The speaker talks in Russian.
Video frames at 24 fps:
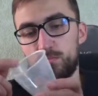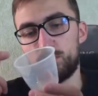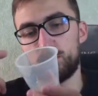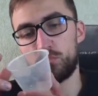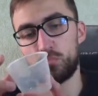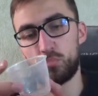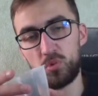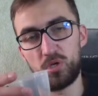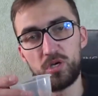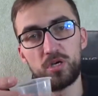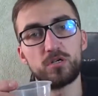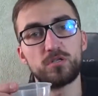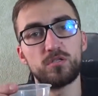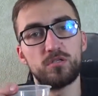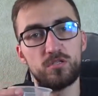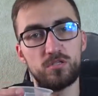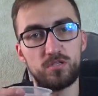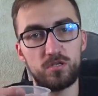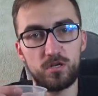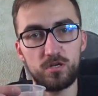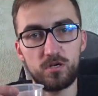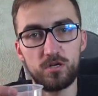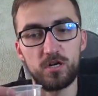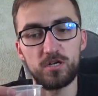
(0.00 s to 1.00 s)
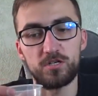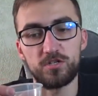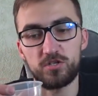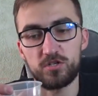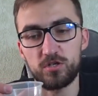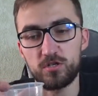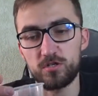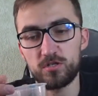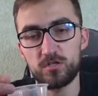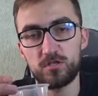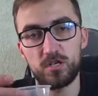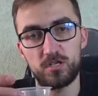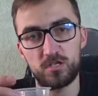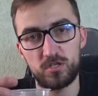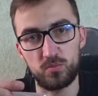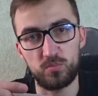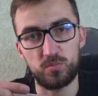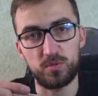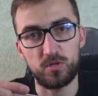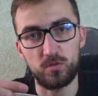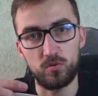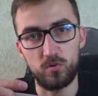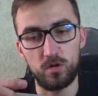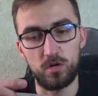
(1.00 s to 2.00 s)
Мерный стаканчик. Кстати,
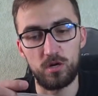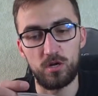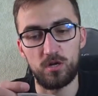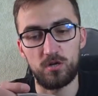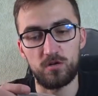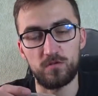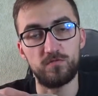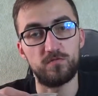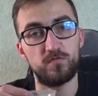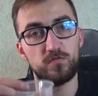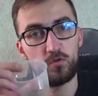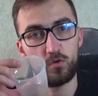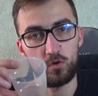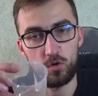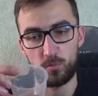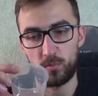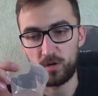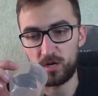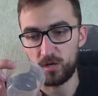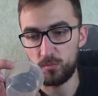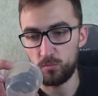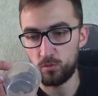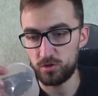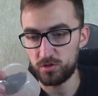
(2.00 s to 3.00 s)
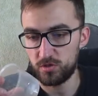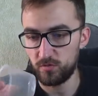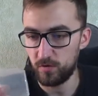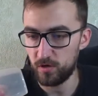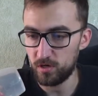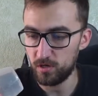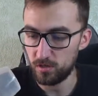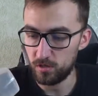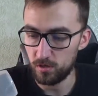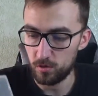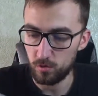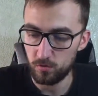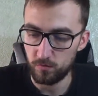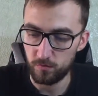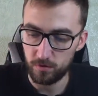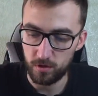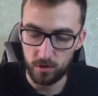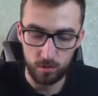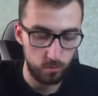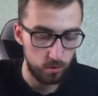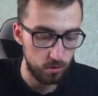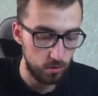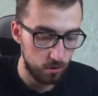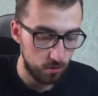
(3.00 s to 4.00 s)
прикольно. В той моей мультиварке такого
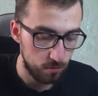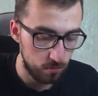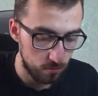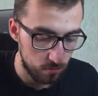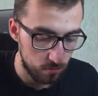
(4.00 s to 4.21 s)
не было.